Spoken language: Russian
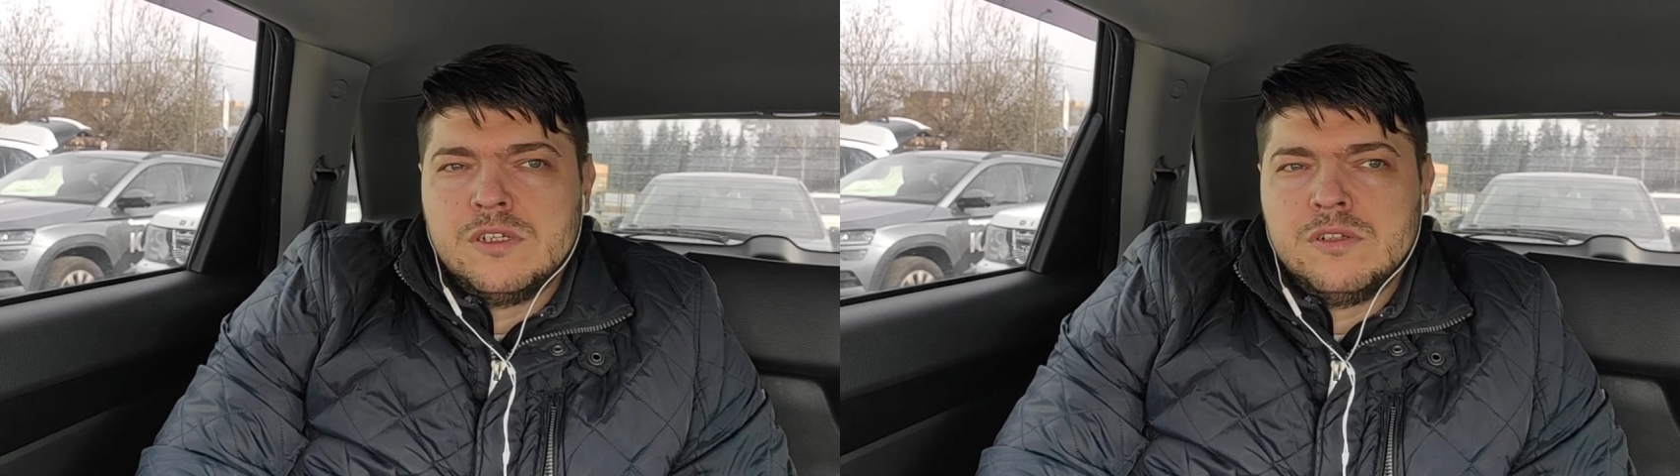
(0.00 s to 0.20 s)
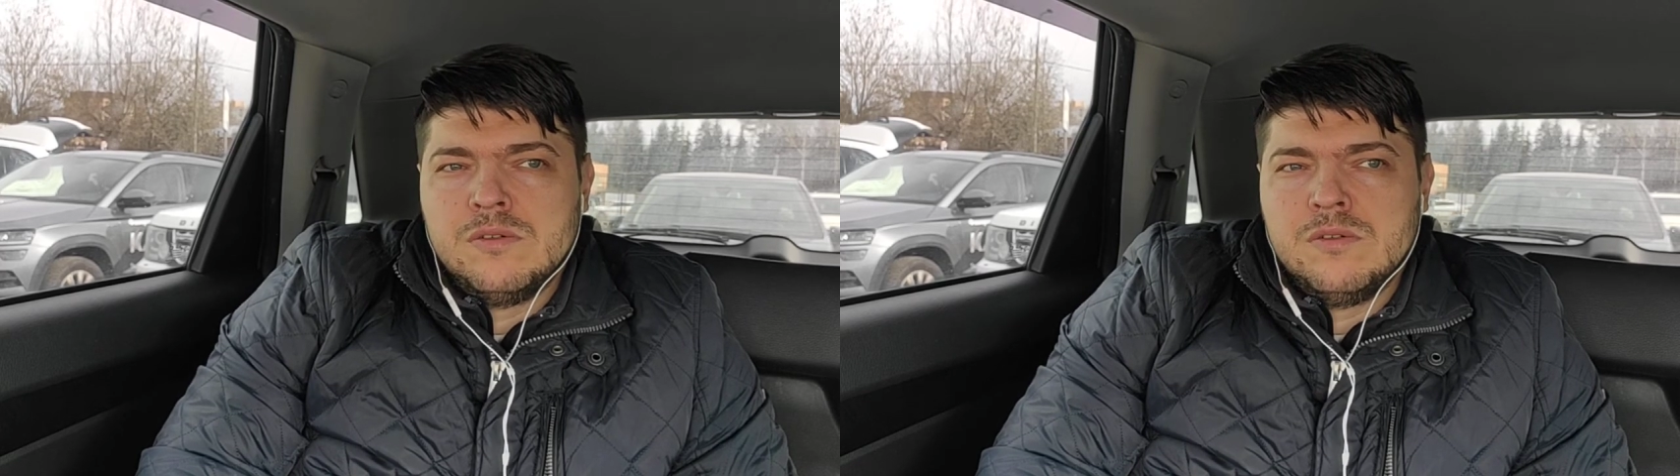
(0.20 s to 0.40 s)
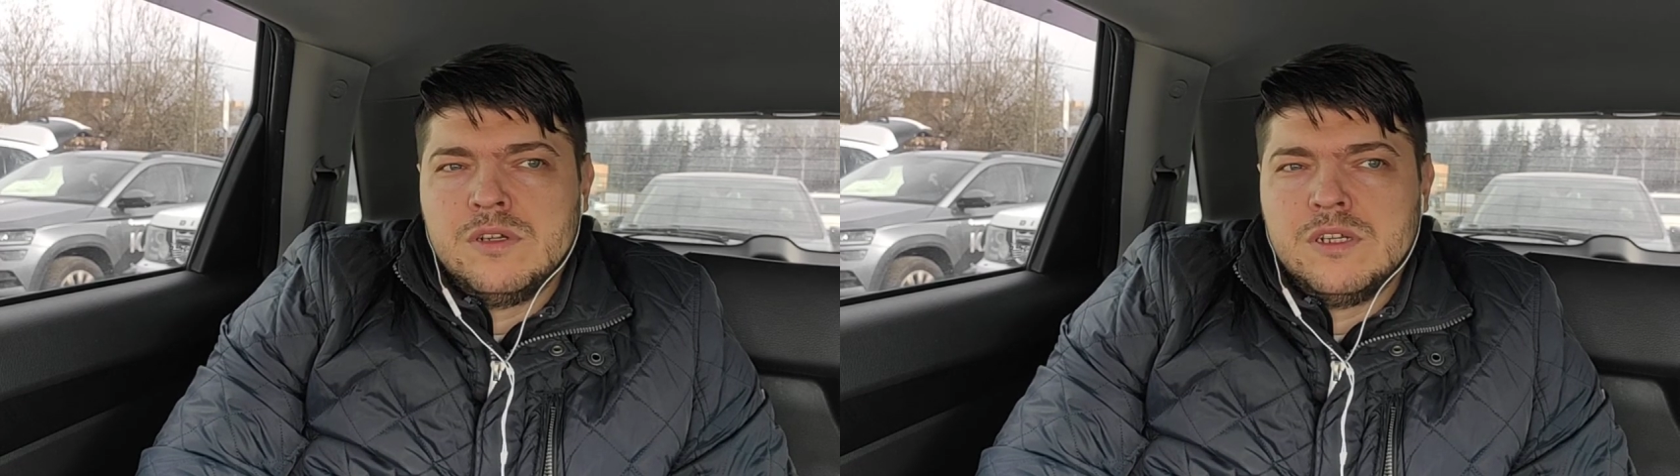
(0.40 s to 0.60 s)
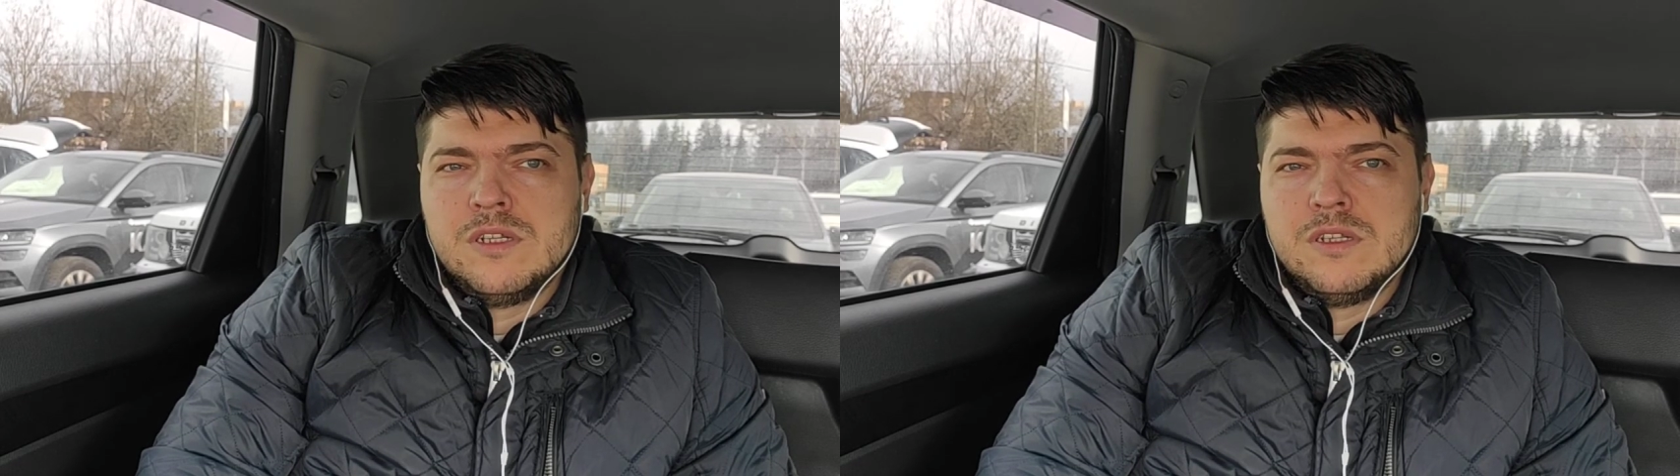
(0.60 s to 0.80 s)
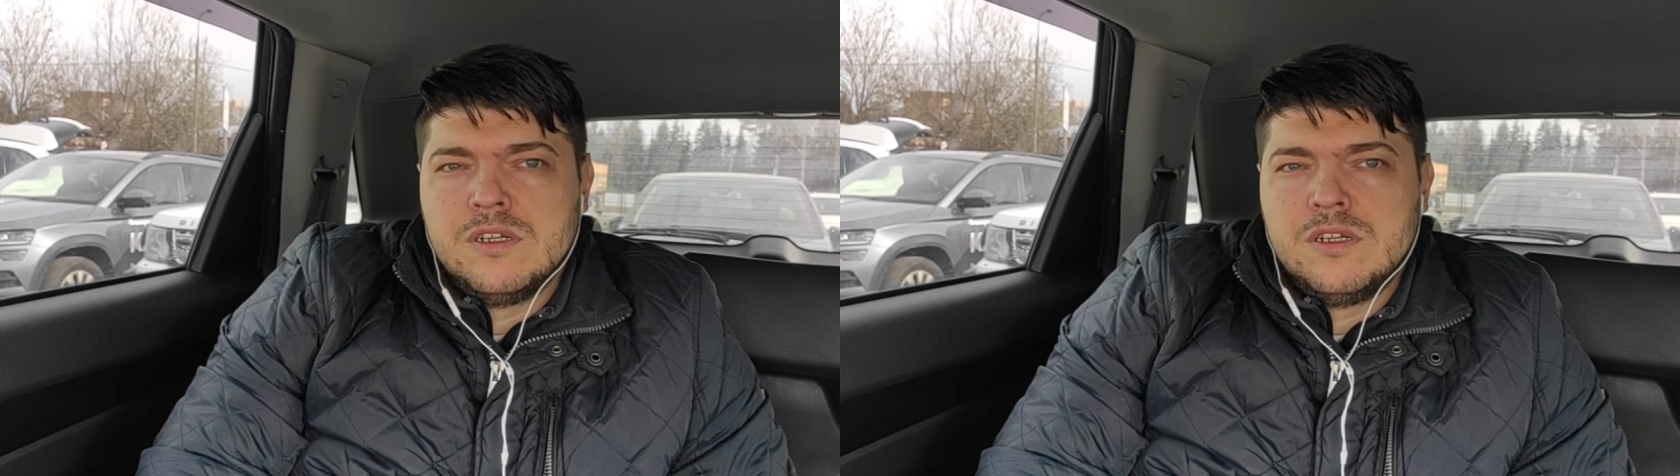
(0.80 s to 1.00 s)
но и
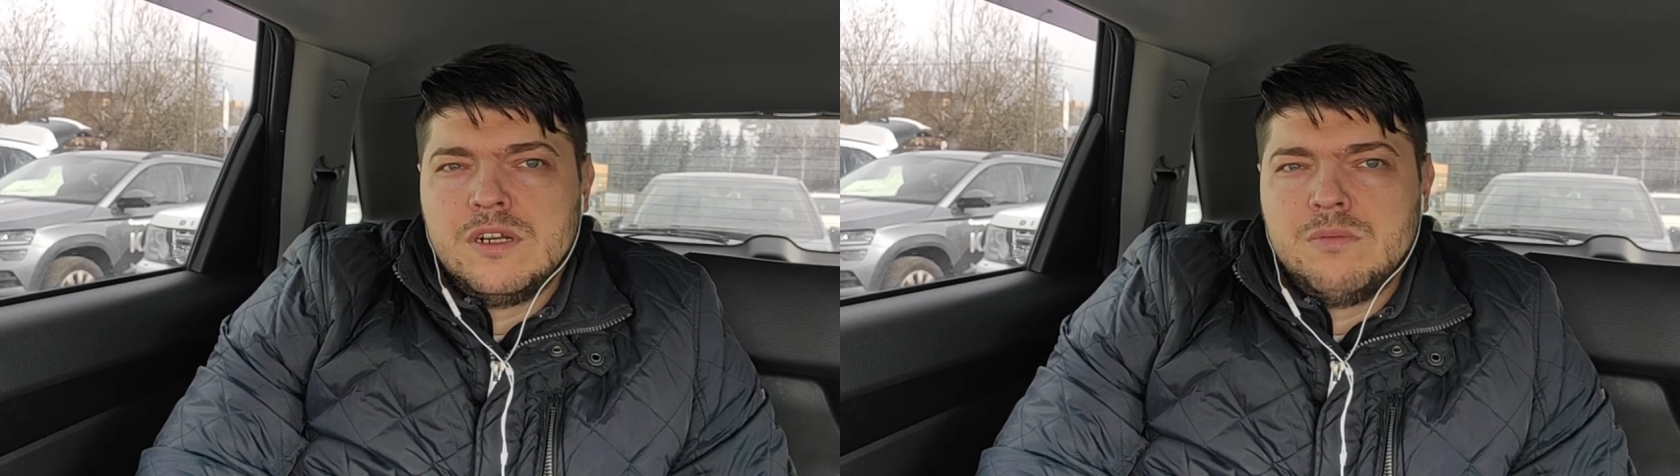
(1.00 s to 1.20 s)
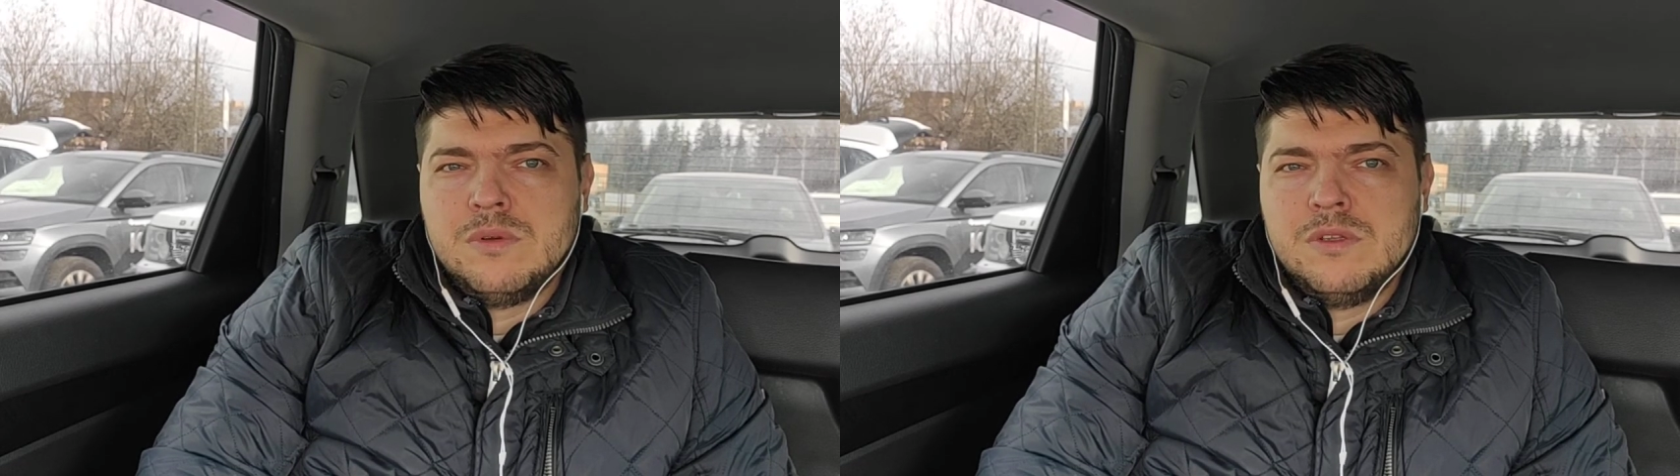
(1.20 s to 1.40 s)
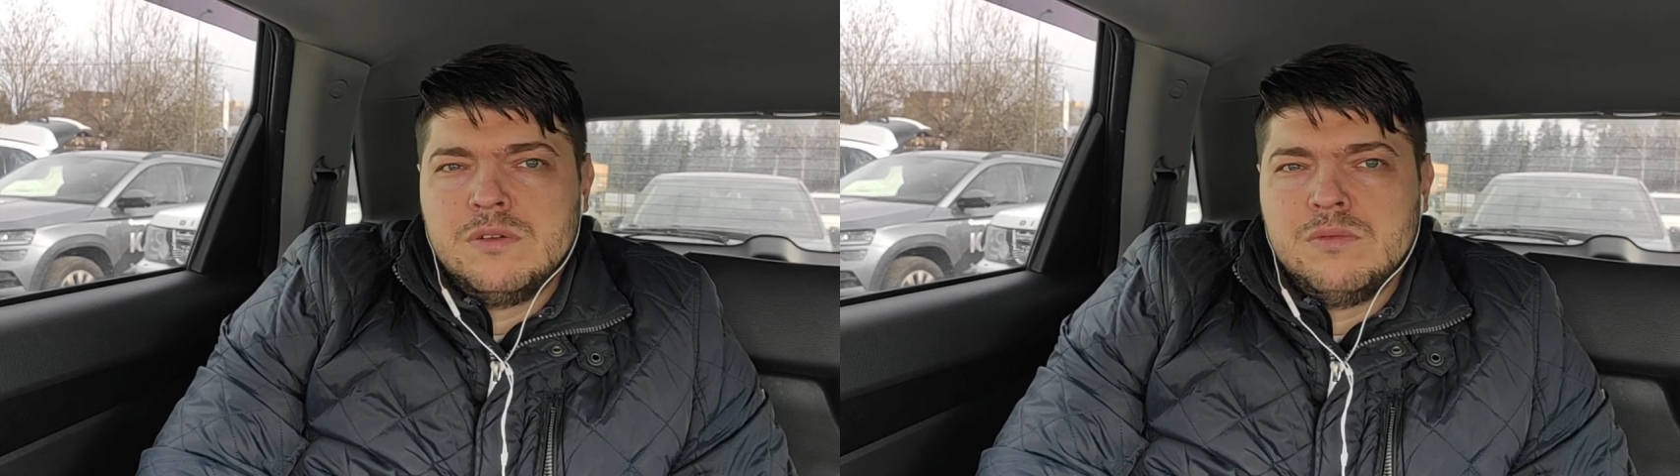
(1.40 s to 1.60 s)
это работа